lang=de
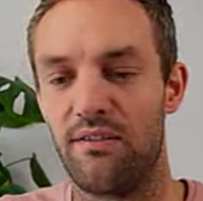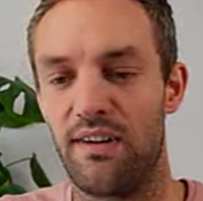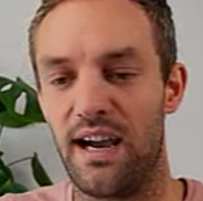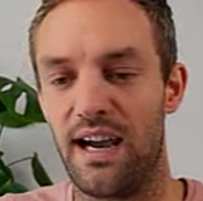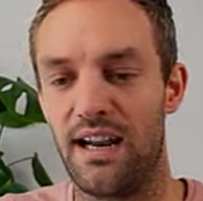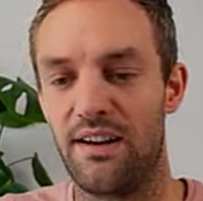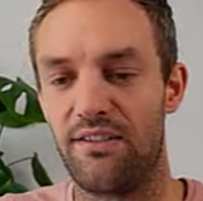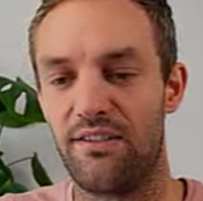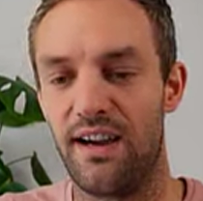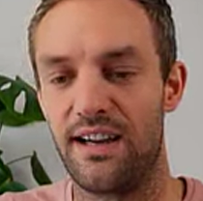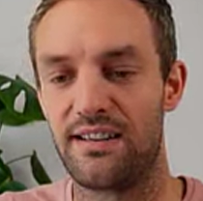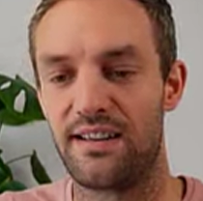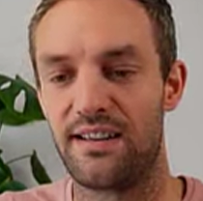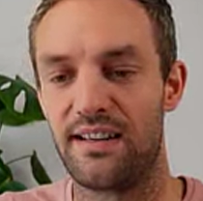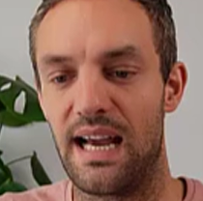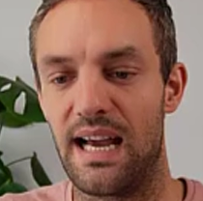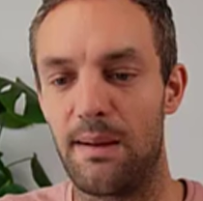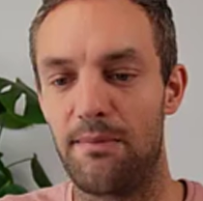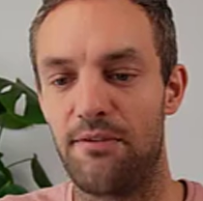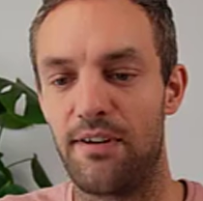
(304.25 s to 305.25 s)
einen
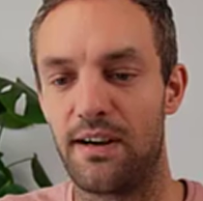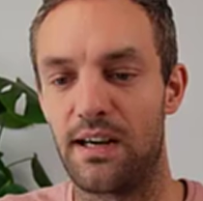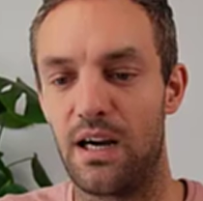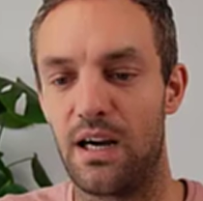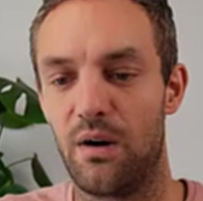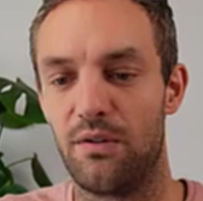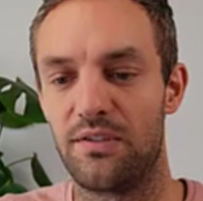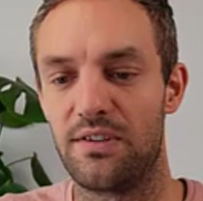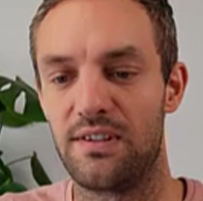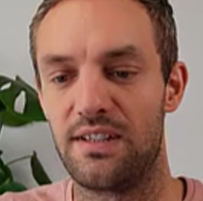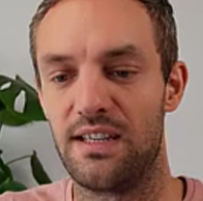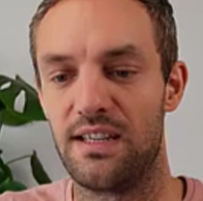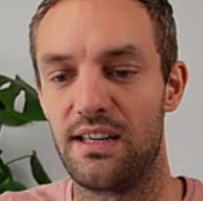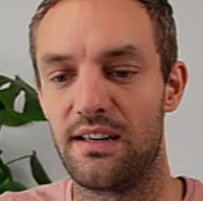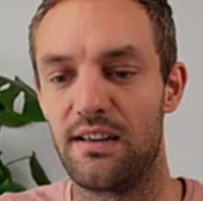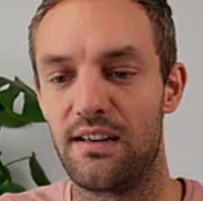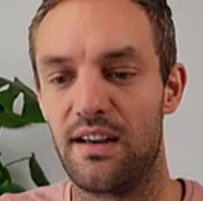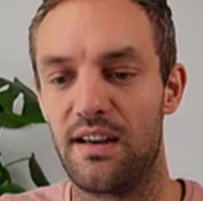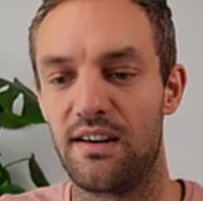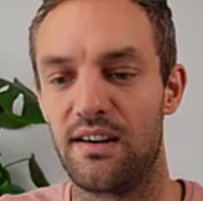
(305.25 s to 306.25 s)
weiteren Abverkauf
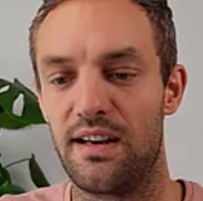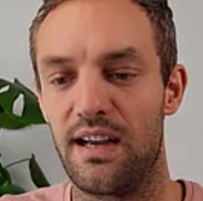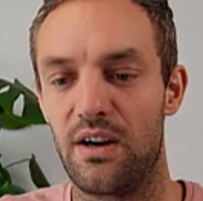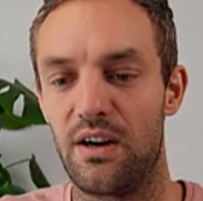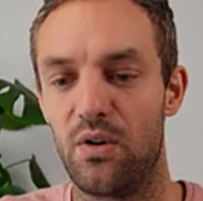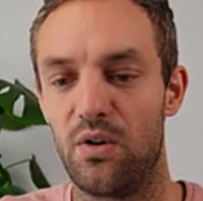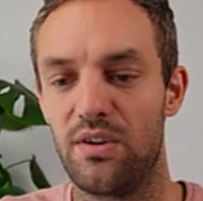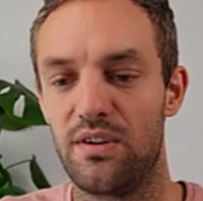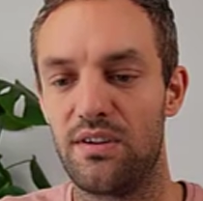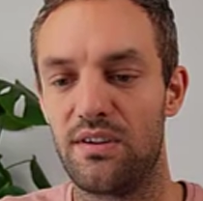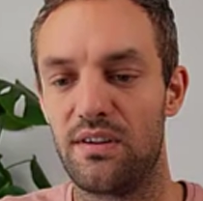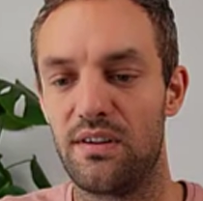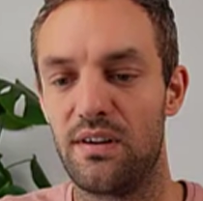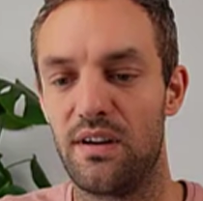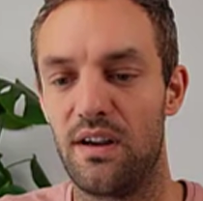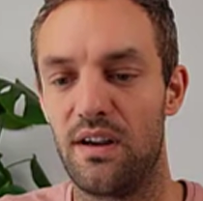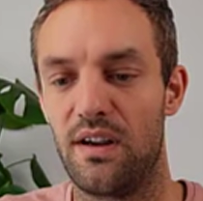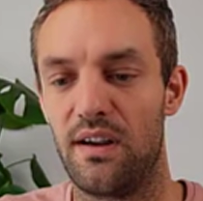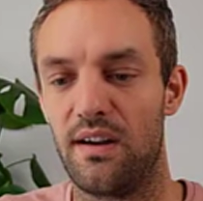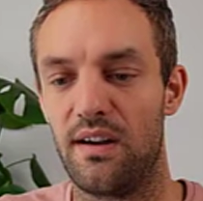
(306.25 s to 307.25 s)
sehen nach unten
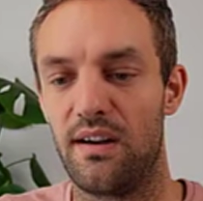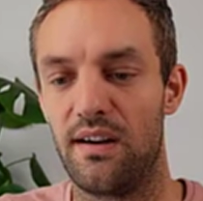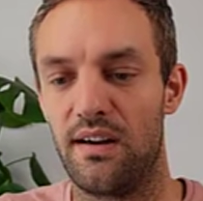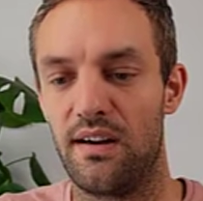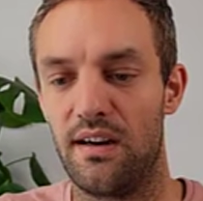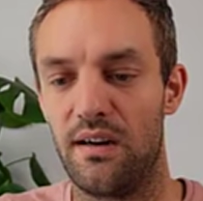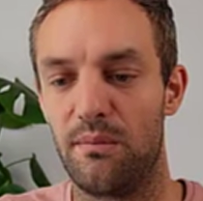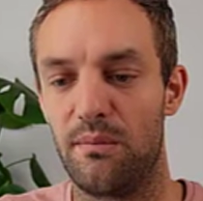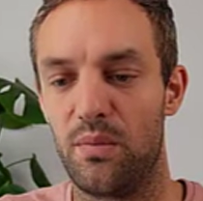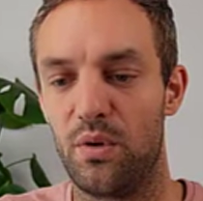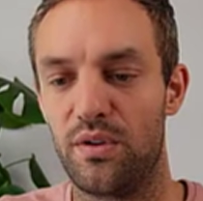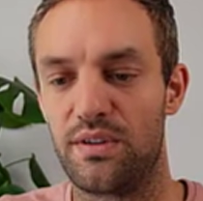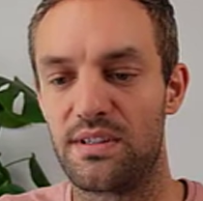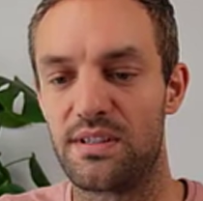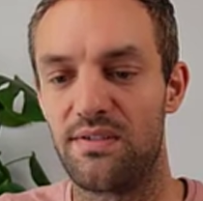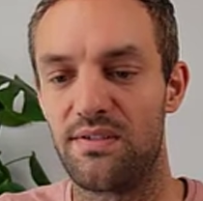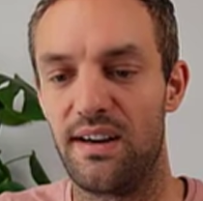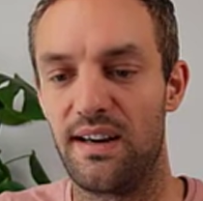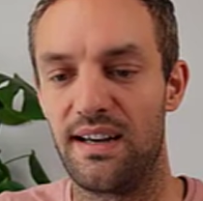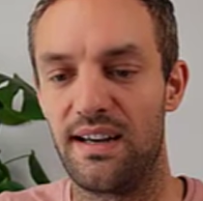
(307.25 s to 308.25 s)
ähm, und
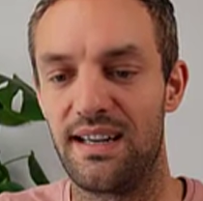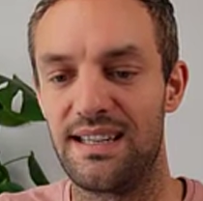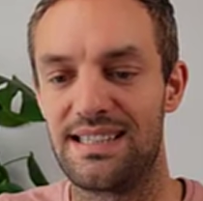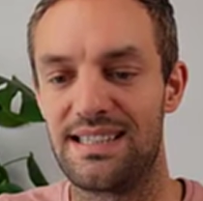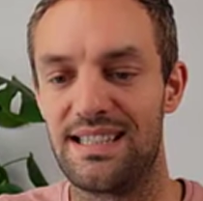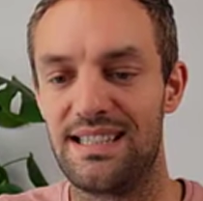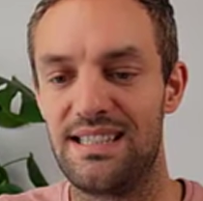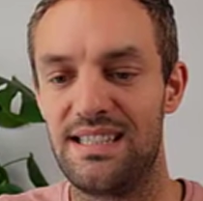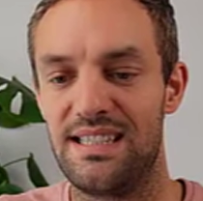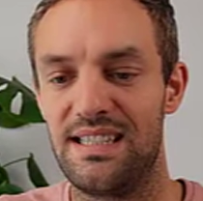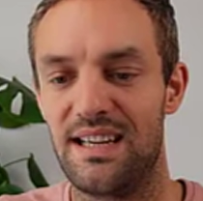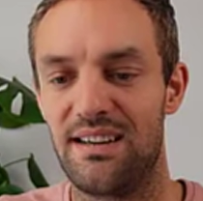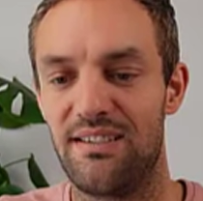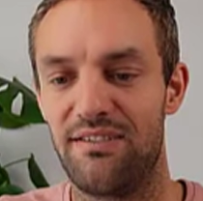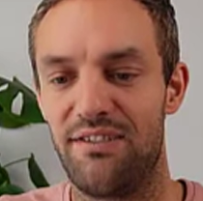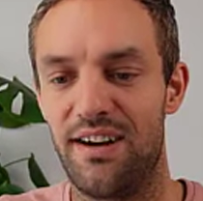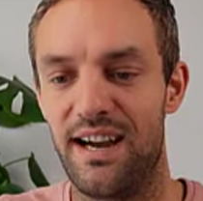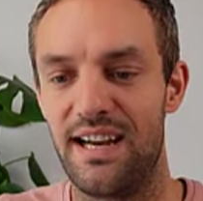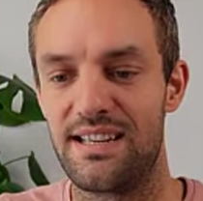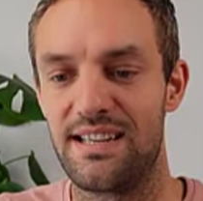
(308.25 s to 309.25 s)
zwar sind hier
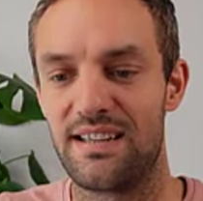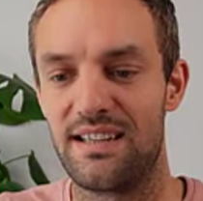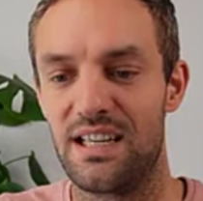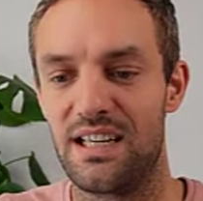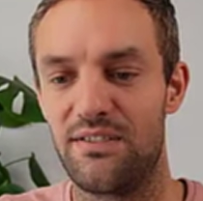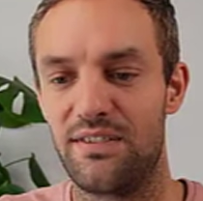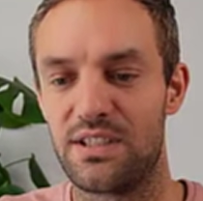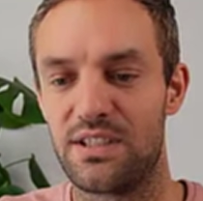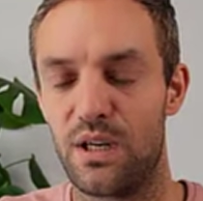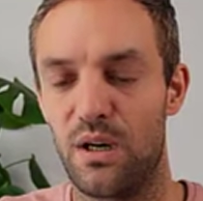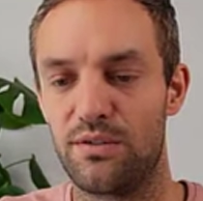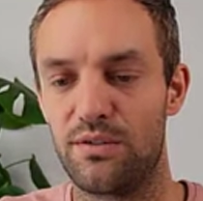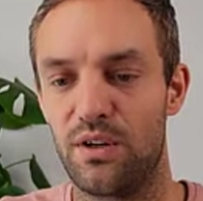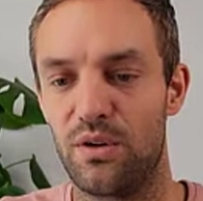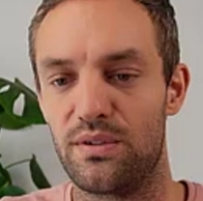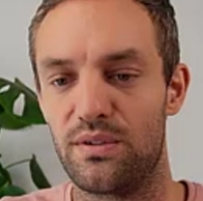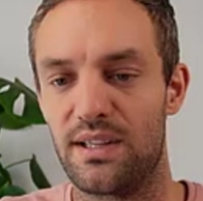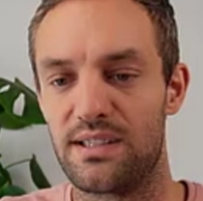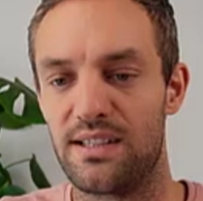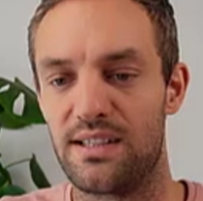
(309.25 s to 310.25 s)
weitere Levels auf der
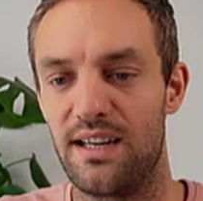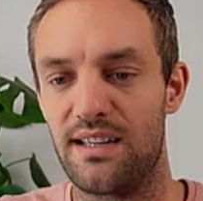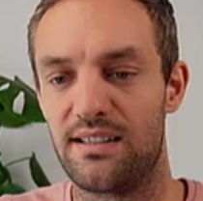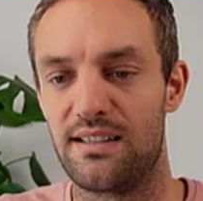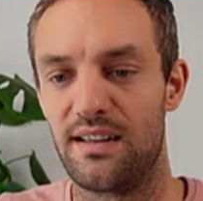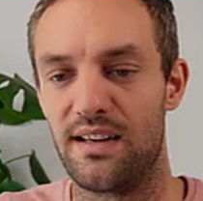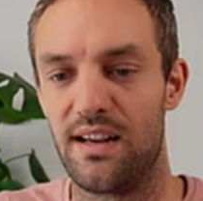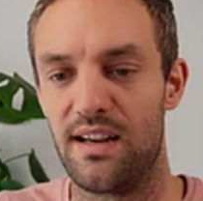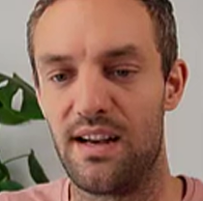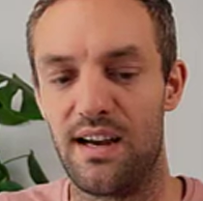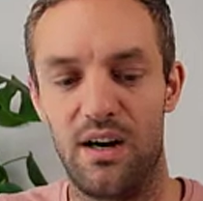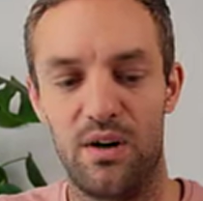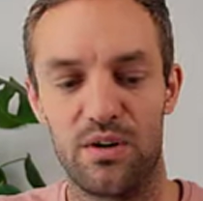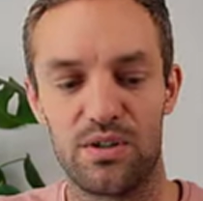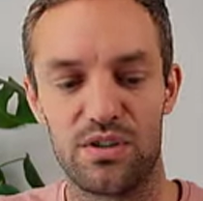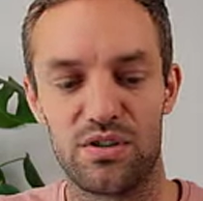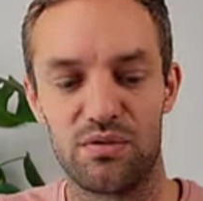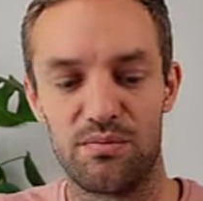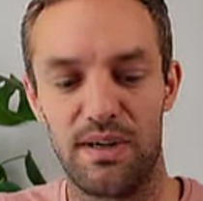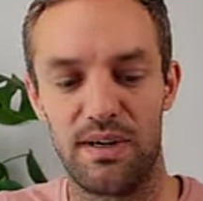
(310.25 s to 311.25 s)
Unterseite
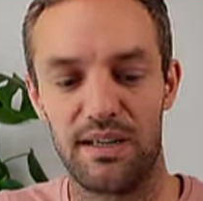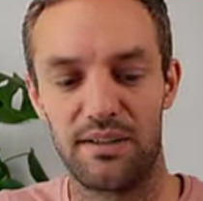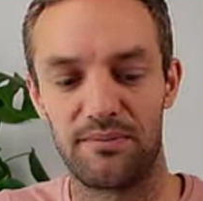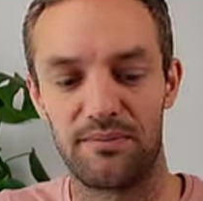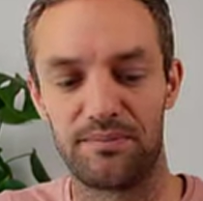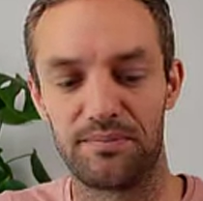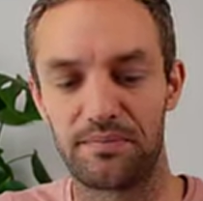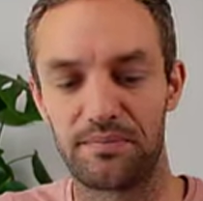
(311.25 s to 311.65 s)
auszumachen.